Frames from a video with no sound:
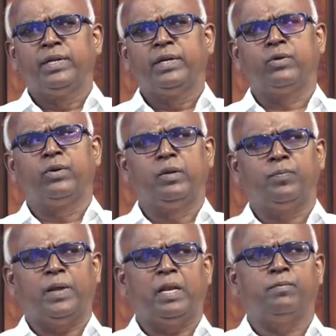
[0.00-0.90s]
அவருக்குள்
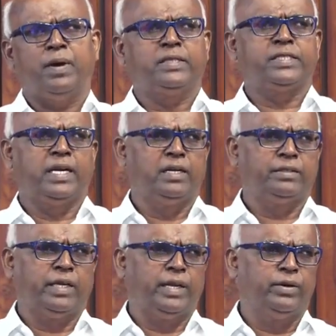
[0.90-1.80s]
பல
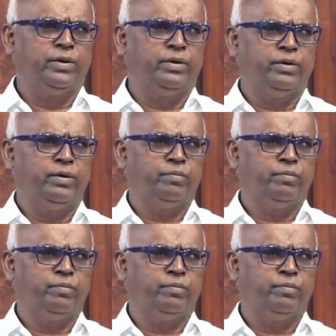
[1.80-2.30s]
பாஷைகள் தெரியும்